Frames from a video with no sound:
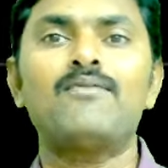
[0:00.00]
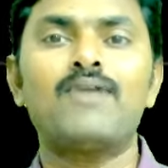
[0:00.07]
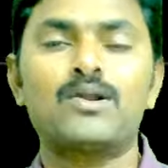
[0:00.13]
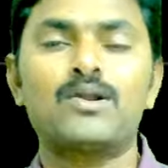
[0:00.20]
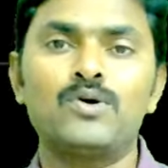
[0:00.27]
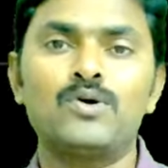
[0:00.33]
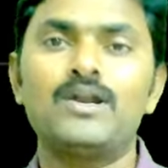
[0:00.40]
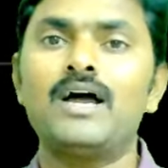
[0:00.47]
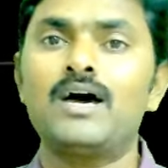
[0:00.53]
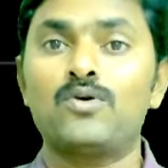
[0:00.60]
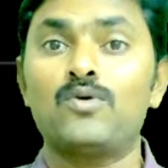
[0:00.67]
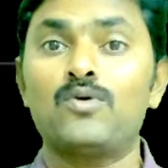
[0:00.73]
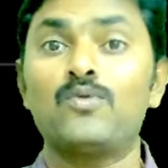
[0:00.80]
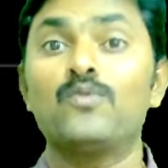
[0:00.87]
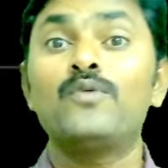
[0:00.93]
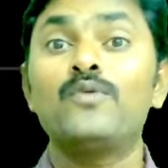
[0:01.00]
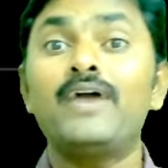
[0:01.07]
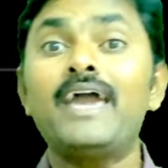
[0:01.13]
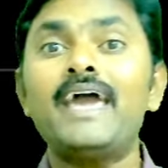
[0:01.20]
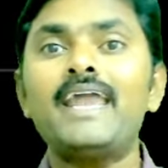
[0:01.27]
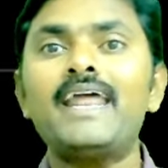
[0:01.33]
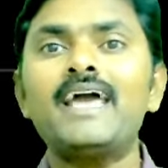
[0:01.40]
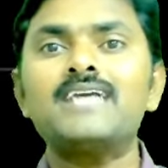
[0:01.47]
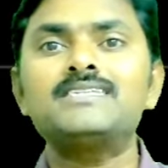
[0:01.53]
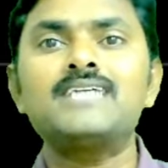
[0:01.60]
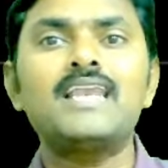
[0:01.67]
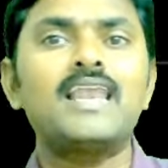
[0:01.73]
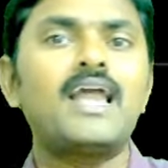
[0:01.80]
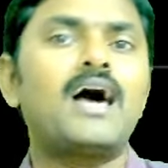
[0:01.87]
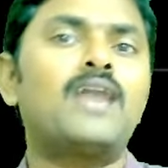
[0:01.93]
వారు ఉన్నారో వేరే
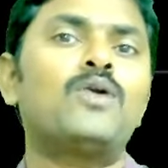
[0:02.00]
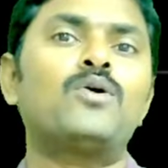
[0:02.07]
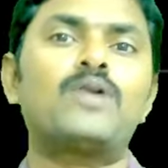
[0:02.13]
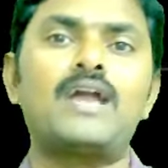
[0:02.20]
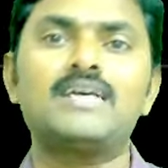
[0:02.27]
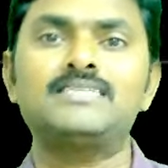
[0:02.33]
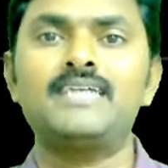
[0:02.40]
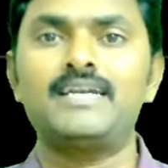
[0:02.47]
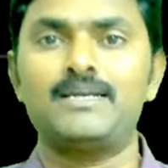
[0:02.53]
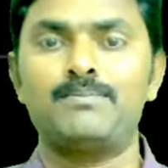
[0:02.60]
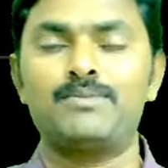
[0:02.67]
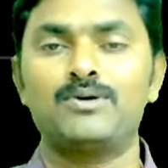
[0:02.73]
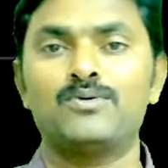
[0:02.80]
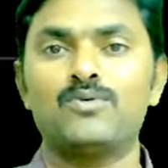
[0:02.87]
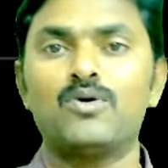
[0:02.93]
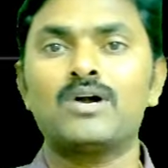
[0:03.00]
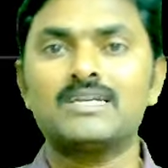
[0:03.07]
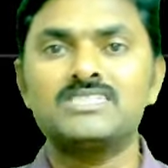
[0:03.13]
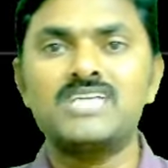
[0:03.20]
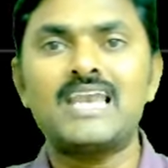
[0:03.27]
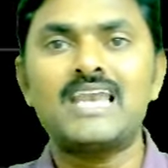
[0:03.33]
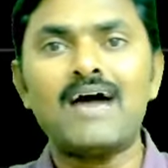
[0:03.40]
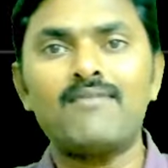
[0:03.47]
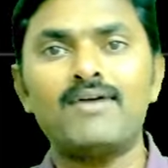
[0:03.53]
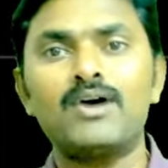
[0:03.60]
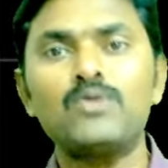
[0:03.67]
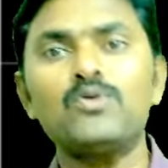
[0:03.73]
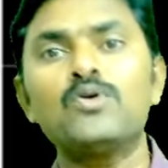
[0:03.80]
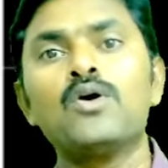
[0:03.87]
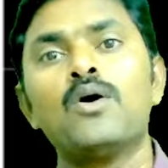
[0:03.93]
జిల్లాలో రాసేటప్పుడు ఒక జిల్లా
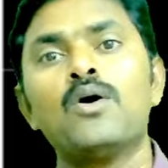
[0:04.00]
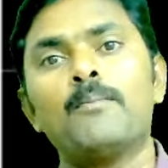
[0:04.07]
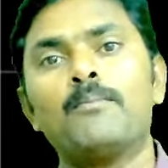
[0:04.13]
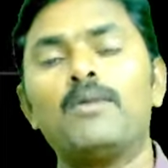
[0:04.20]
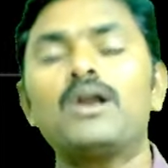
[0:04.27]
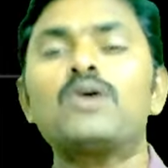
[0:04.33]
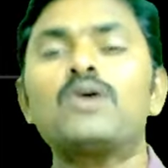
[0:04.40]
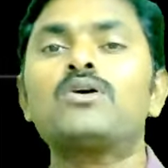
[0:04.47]
వారు మరొక